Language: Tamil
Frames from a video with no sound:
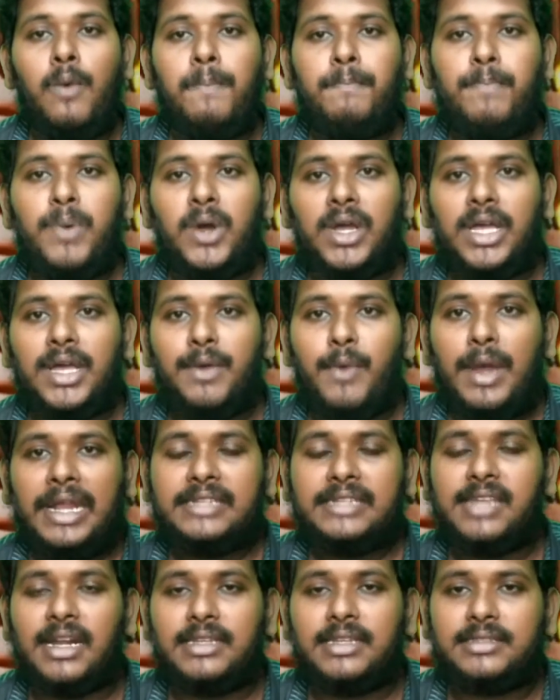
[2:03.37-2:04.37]
உப்புக்கு
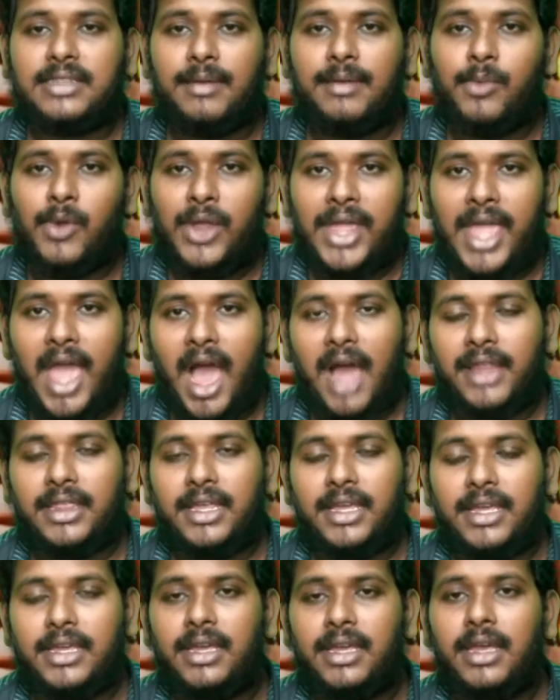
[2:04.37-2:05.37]
வரி செலுத்த
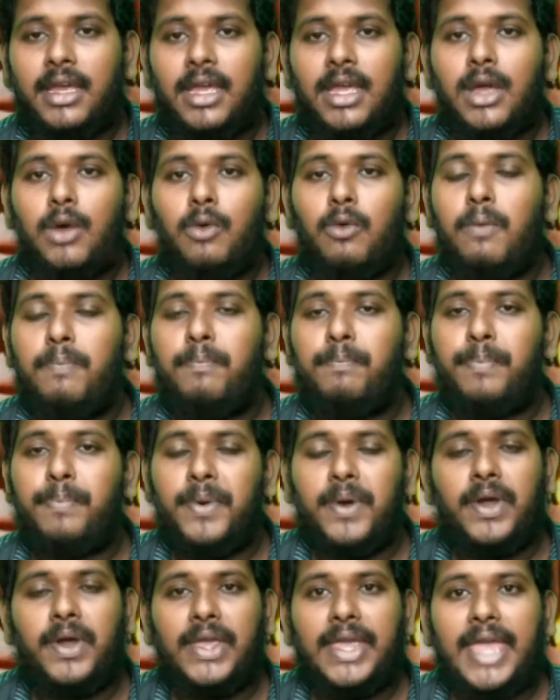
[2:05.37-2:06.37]
முடியாது
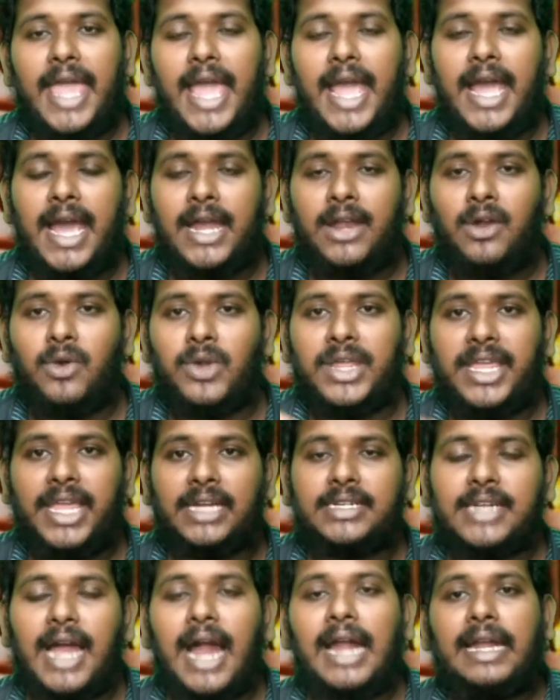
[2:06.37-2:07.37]
உப்பு
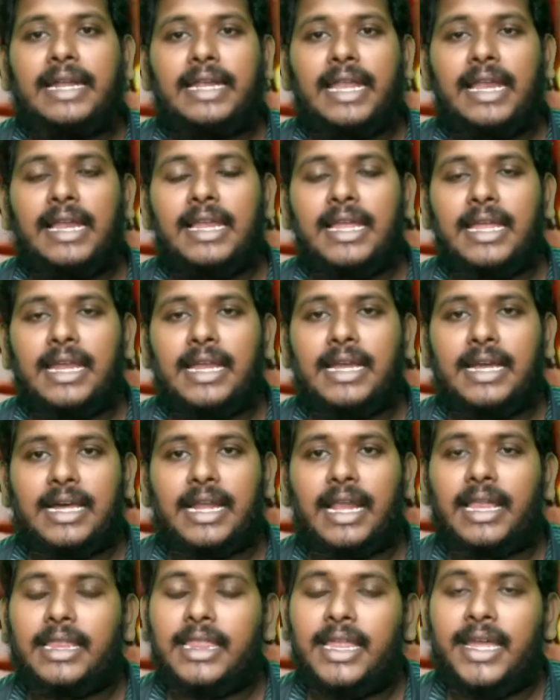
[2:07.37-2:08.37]
எங்களுடைய நாட்டில்
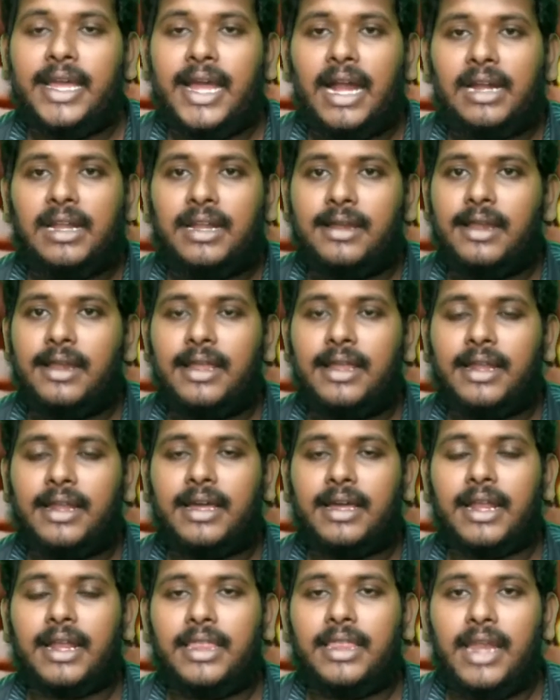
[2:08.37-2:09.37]
இருக்கிறது கடலில்
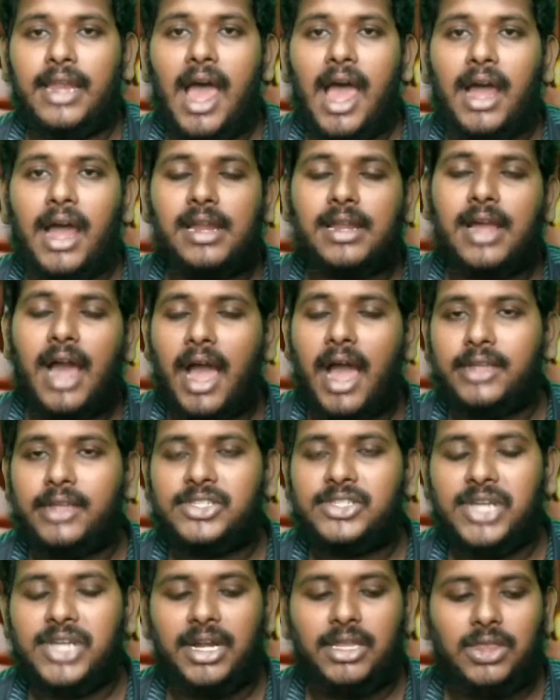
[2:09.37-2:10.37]
இருக்கிறது நாங்கள்
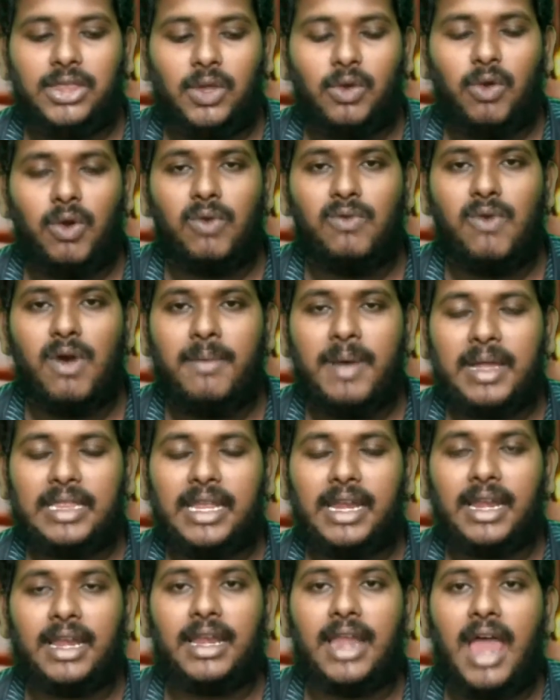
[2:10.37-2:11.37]
காய்ச்சி எடுத்துக்கொள்வோம்
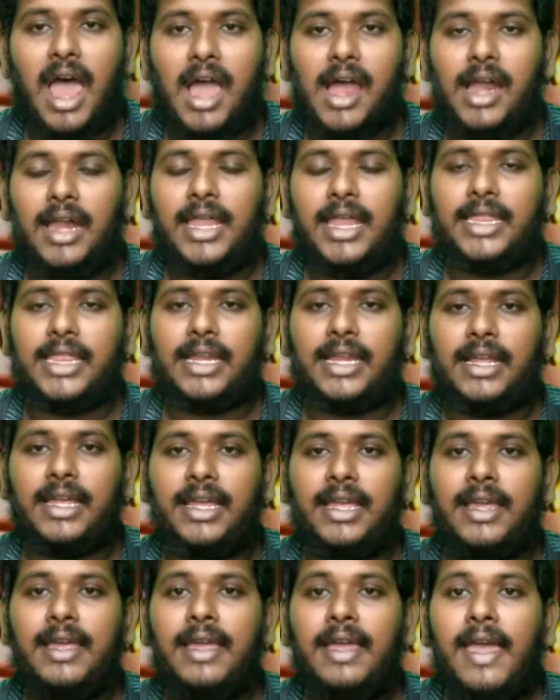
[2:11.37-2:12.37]
அதற்கு நாங்கள்
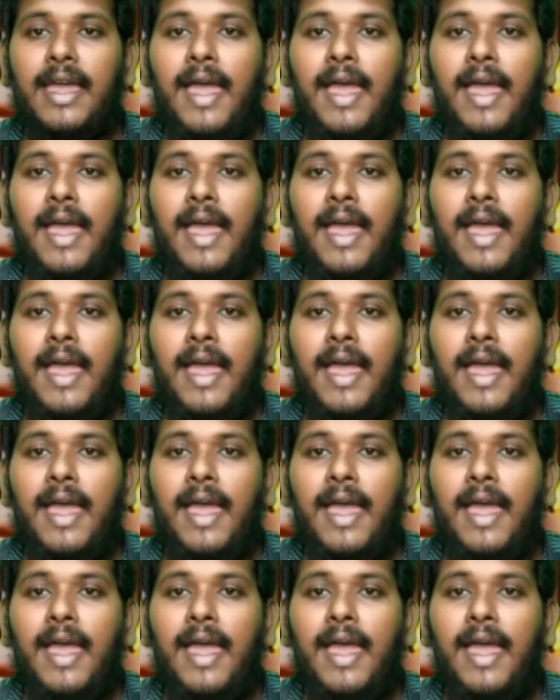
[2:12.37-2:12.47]
எதற்கு